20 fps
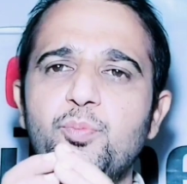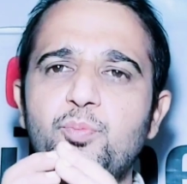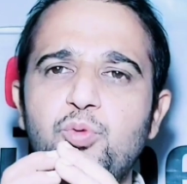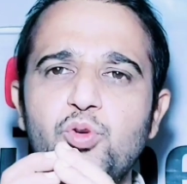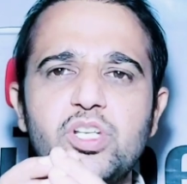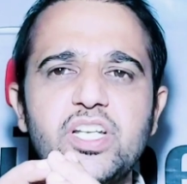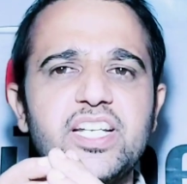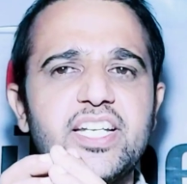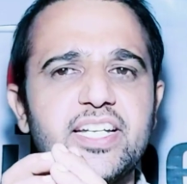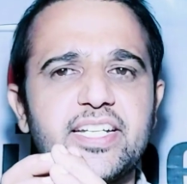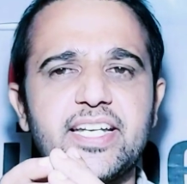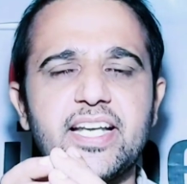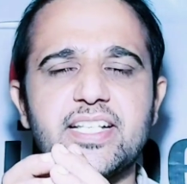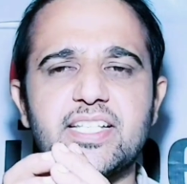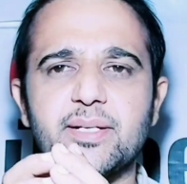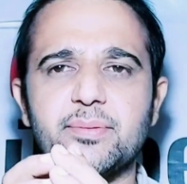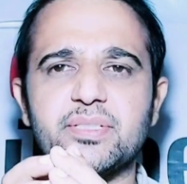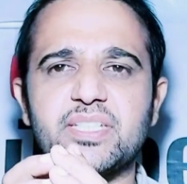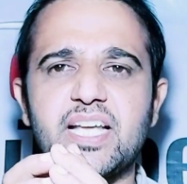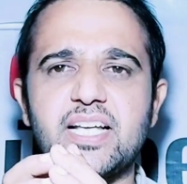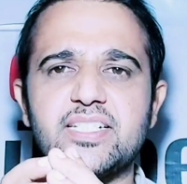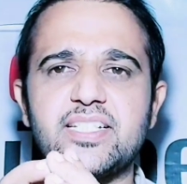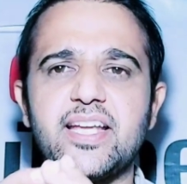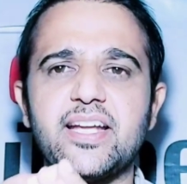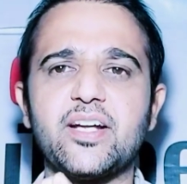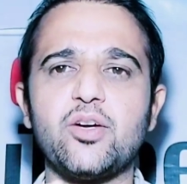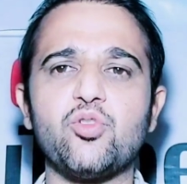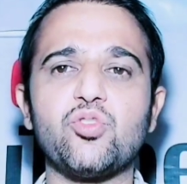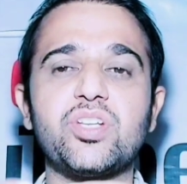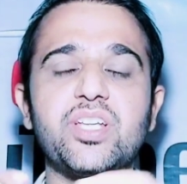पूरी डिटेल से बताया
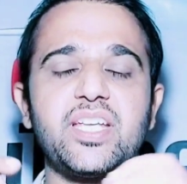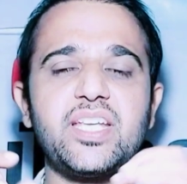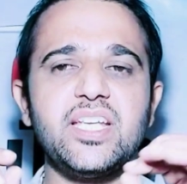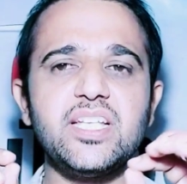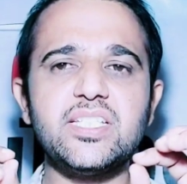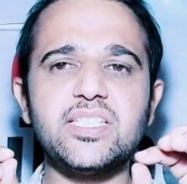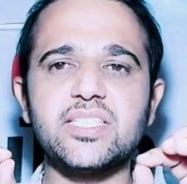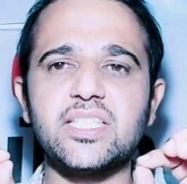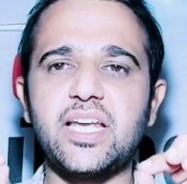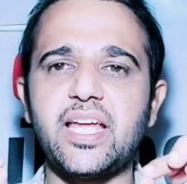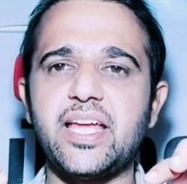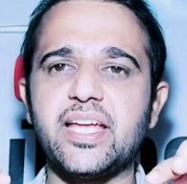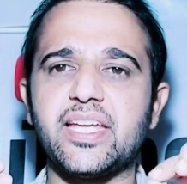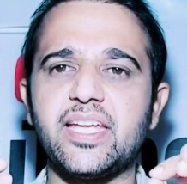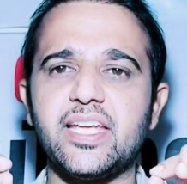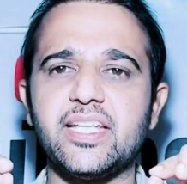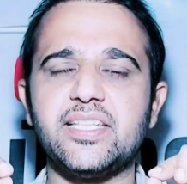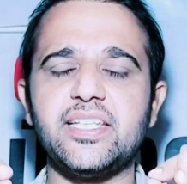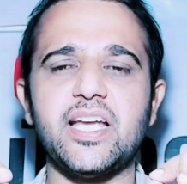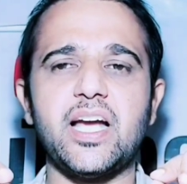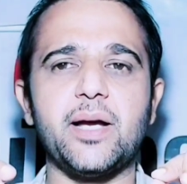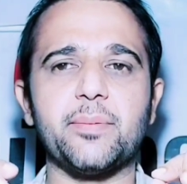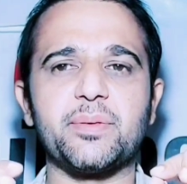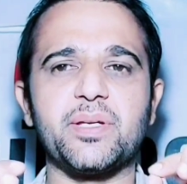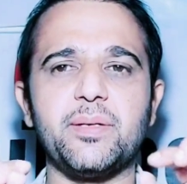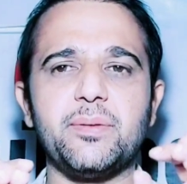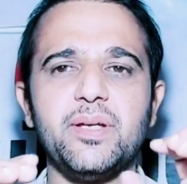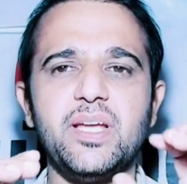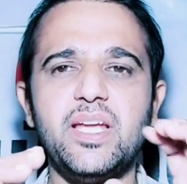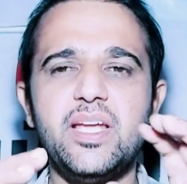जाएगा और किस तरह के यदि
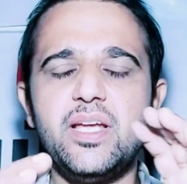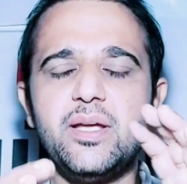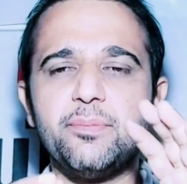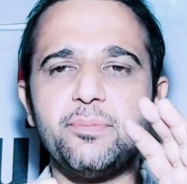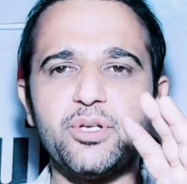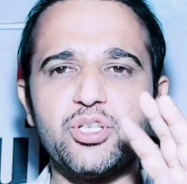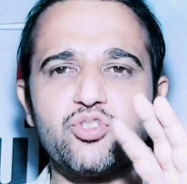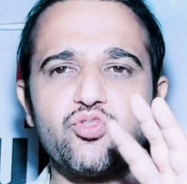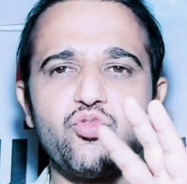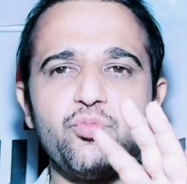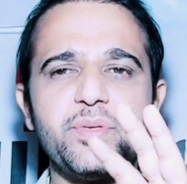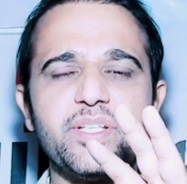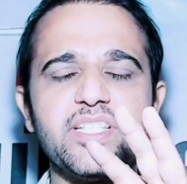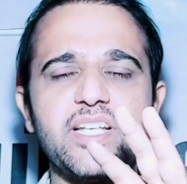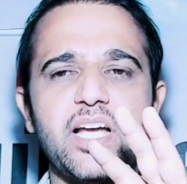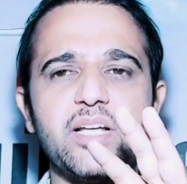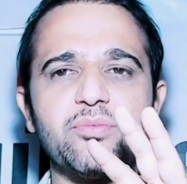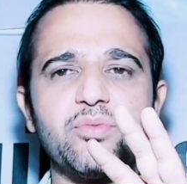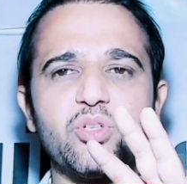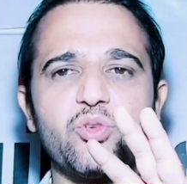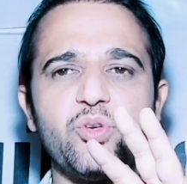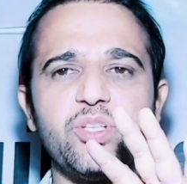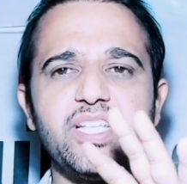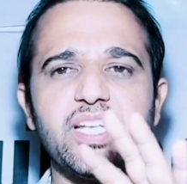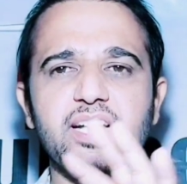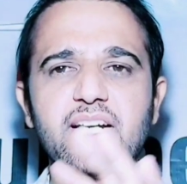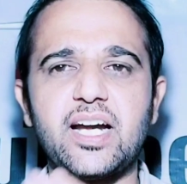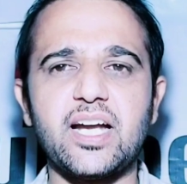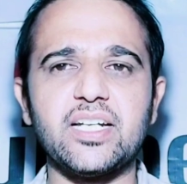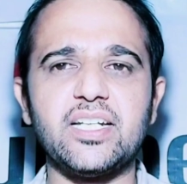आपके पशु में जानवर को यदि
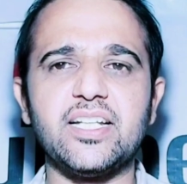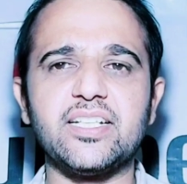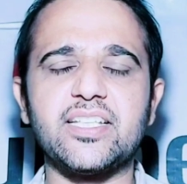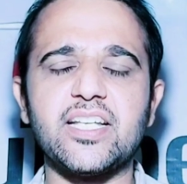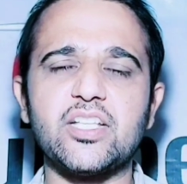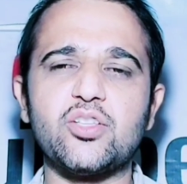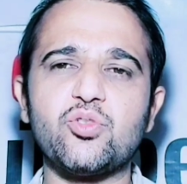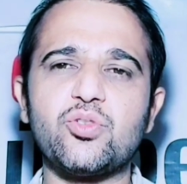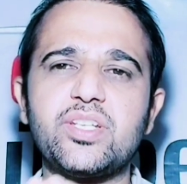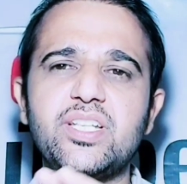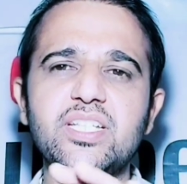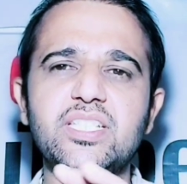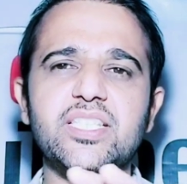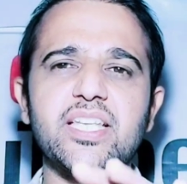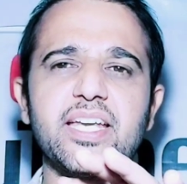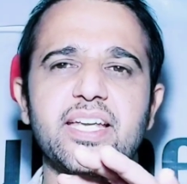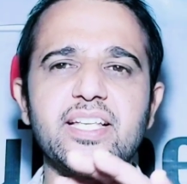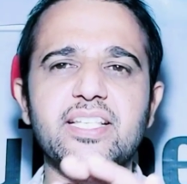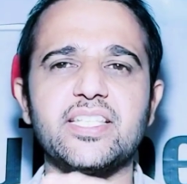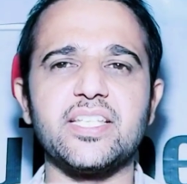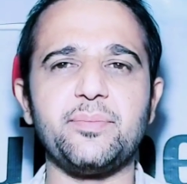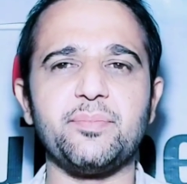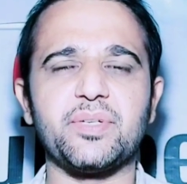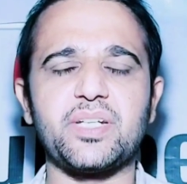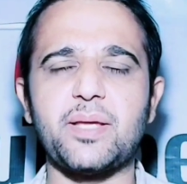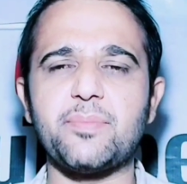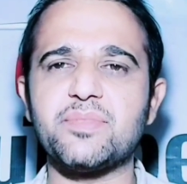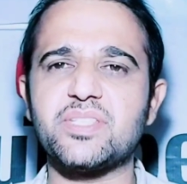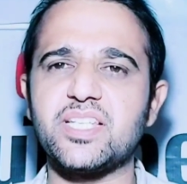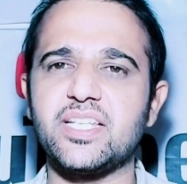काट लेता है तो किस तरह के
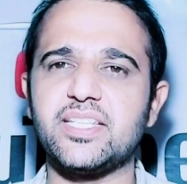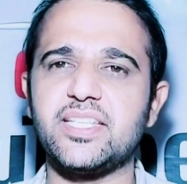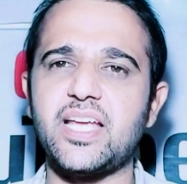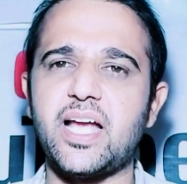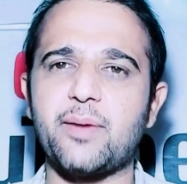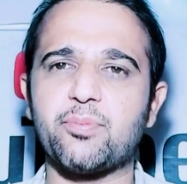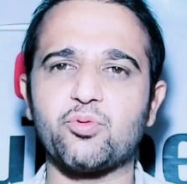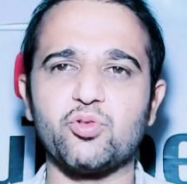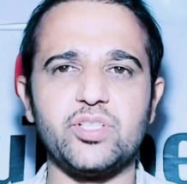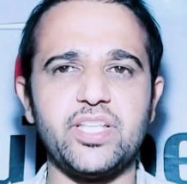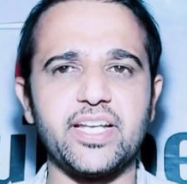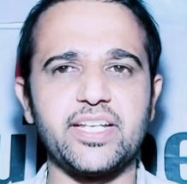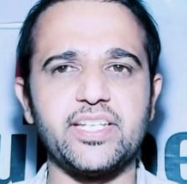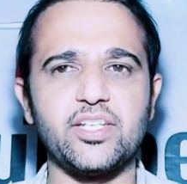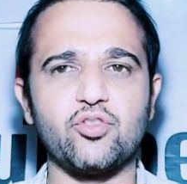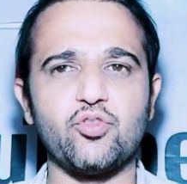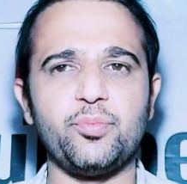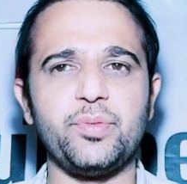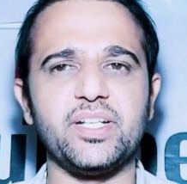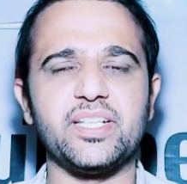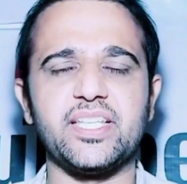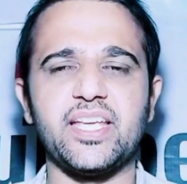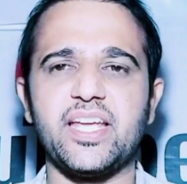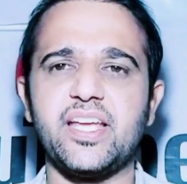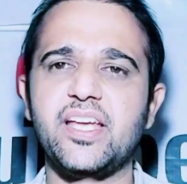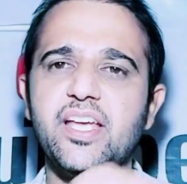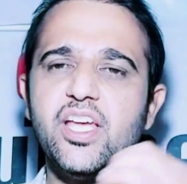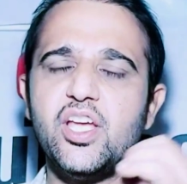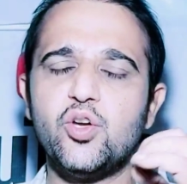सिम्टम्स यदि आपको देखने को मिलते हैं